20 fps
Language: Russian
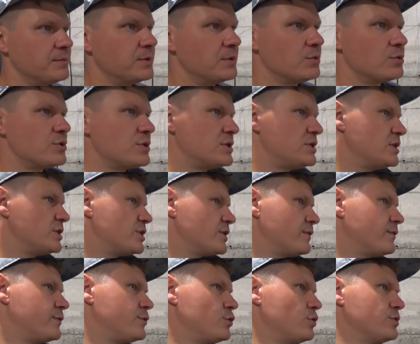Потому что если я
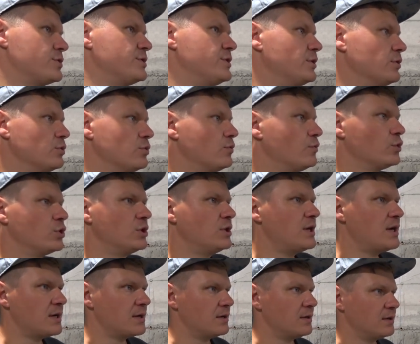сейчас все сделаю вот
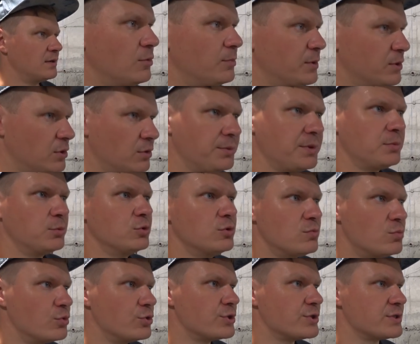так, то потом я буду
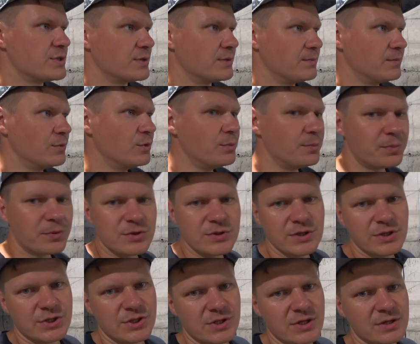мучиться. Ну,
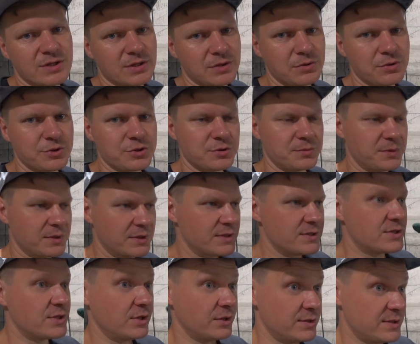просто я человек такой, что мне надо
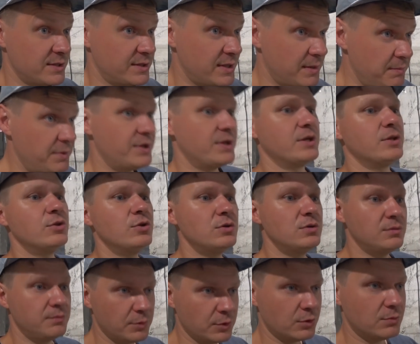сначала добить
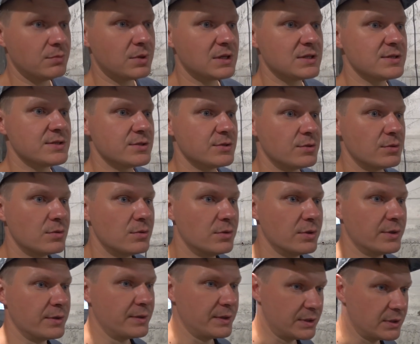одно, потом браться за
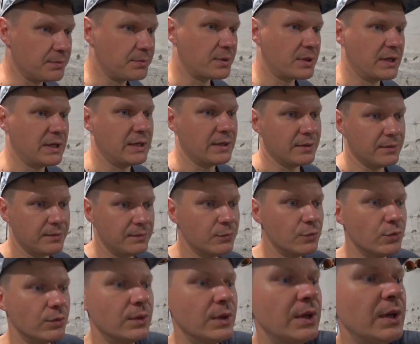другое. Это правильно.
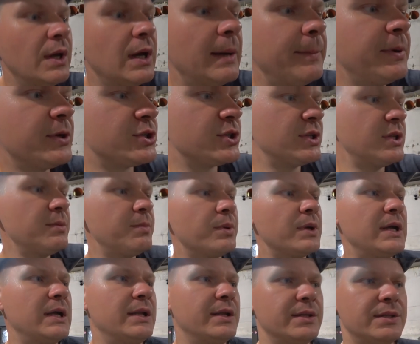Ну, опять же, это
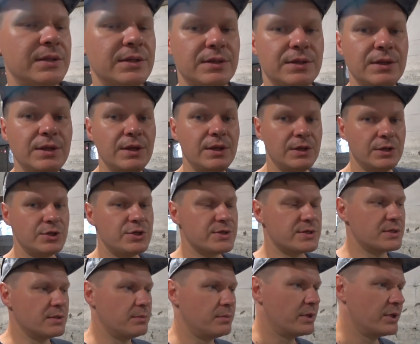неправильно, это
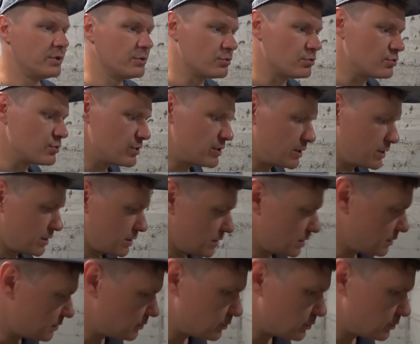чисто мое суждение.